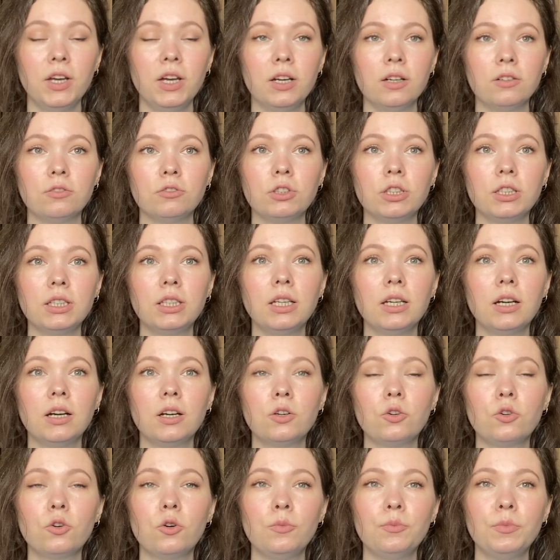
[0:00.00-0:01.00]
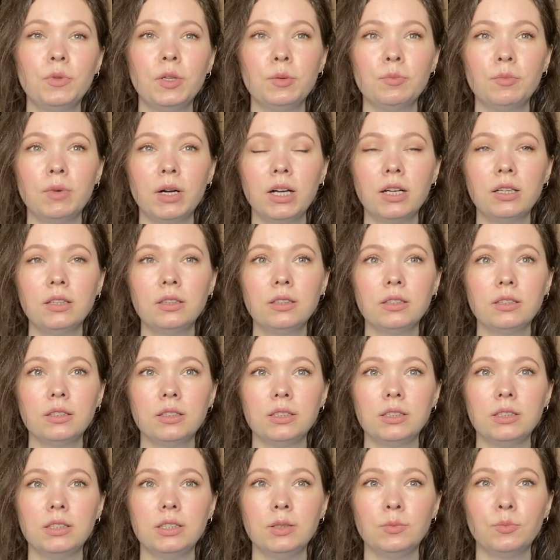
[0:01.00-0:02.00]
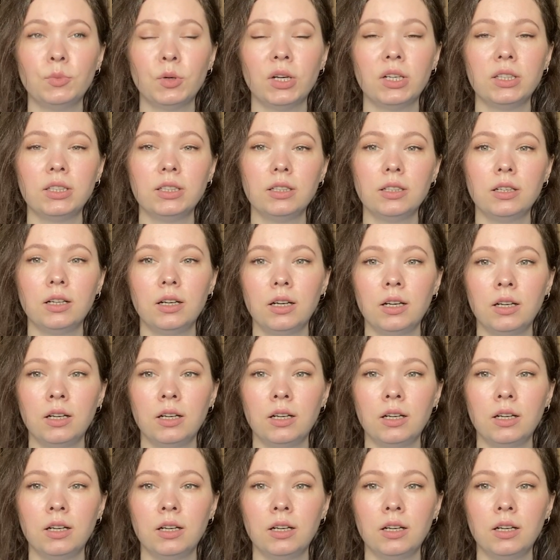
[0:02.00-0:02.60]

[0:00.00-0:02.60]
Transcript: Вот такие огромные мандалы, типа а,